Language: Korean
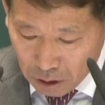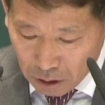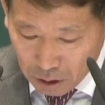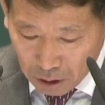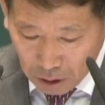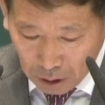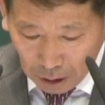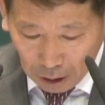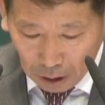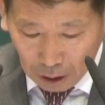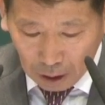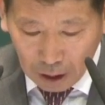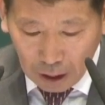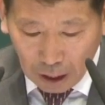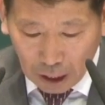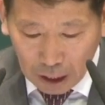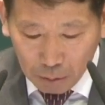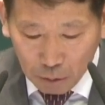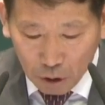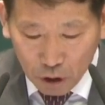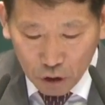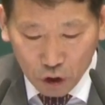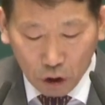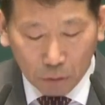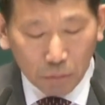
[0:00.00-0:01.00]

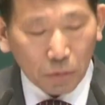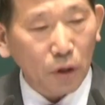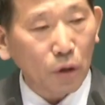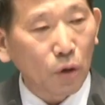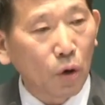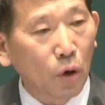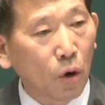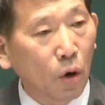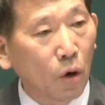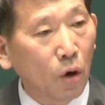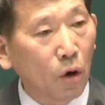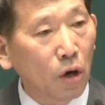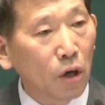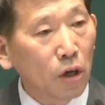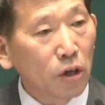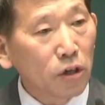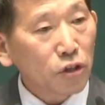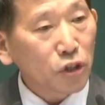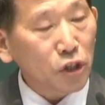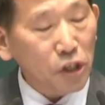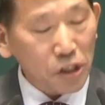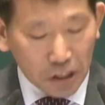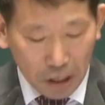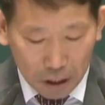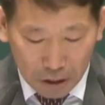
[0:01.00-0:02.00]
하나님을 섬기고
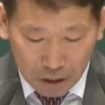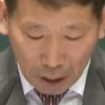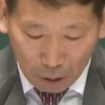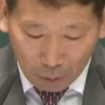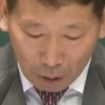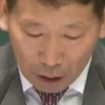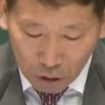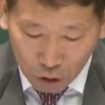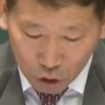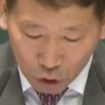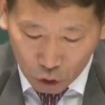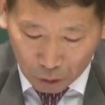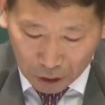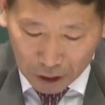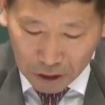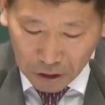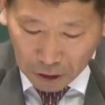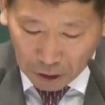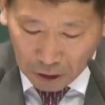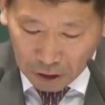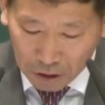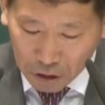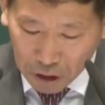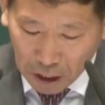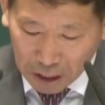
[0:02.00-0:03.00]
실제 생활
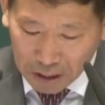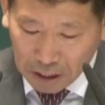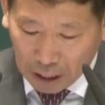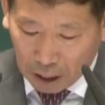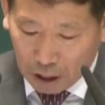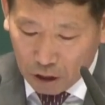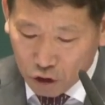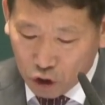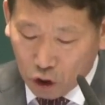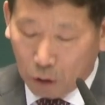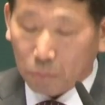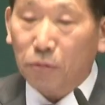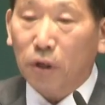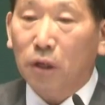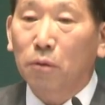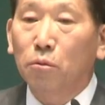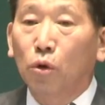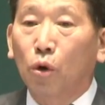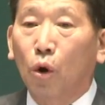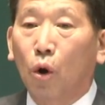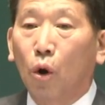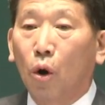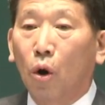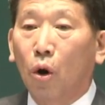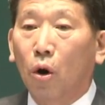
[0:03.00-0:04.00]
속에서는 세상을
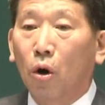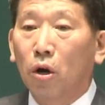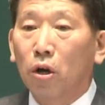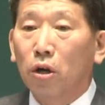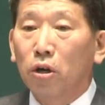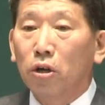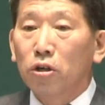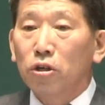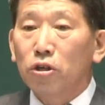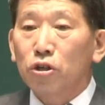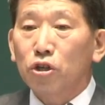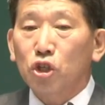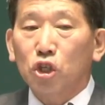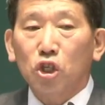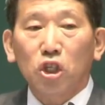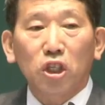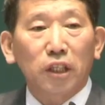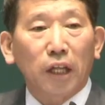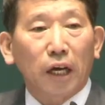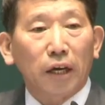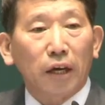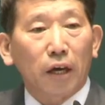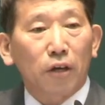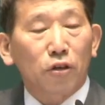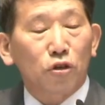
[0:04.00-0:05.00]
섬김으로
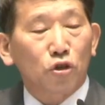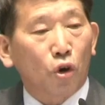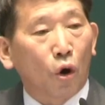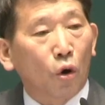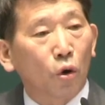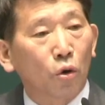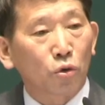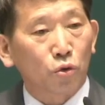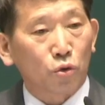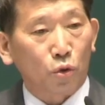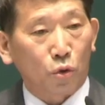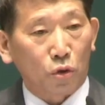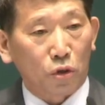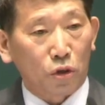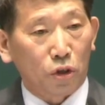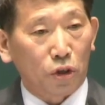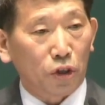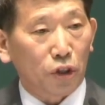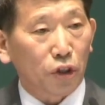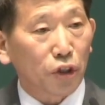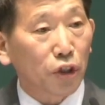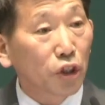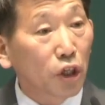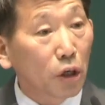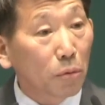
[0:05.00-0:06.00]
신앙의
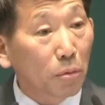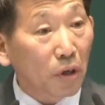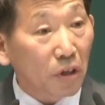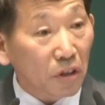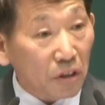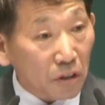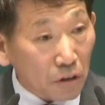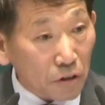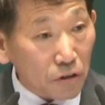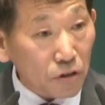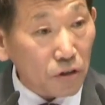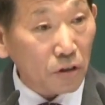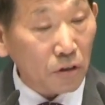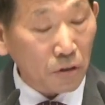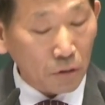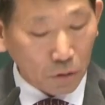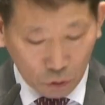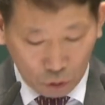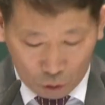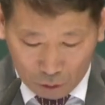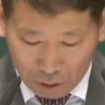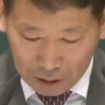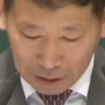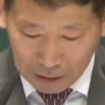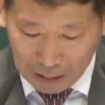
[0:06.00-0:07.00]
정조를 잃어버린 것은
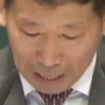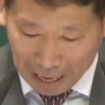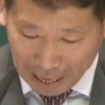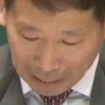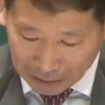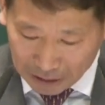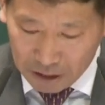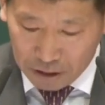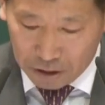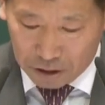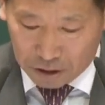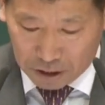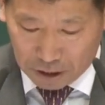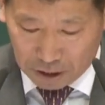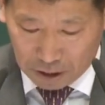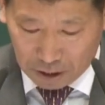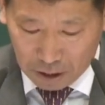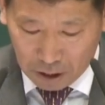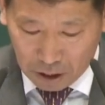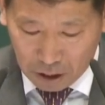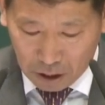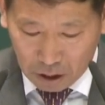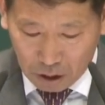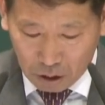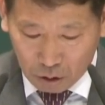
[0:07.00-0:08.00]
또한 아닌지
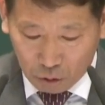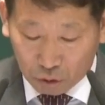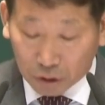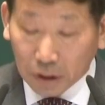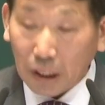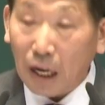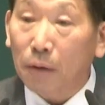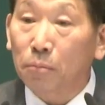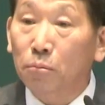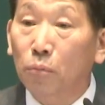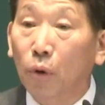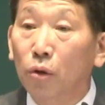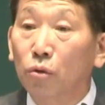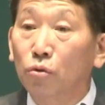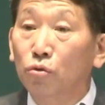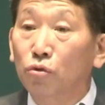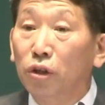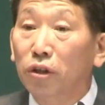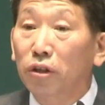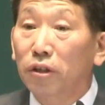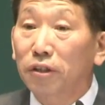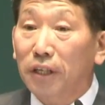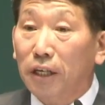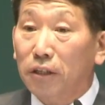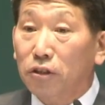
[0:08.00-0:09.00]
우리가 한번
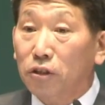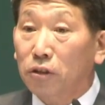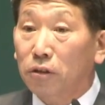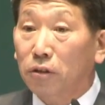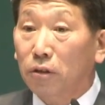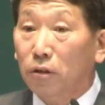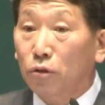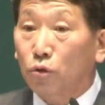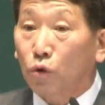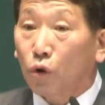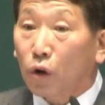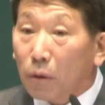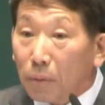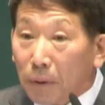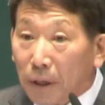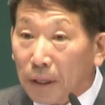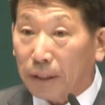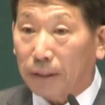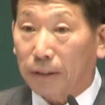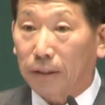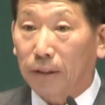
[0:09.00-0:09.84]
우리들 자신들을 돌아봐야 돼.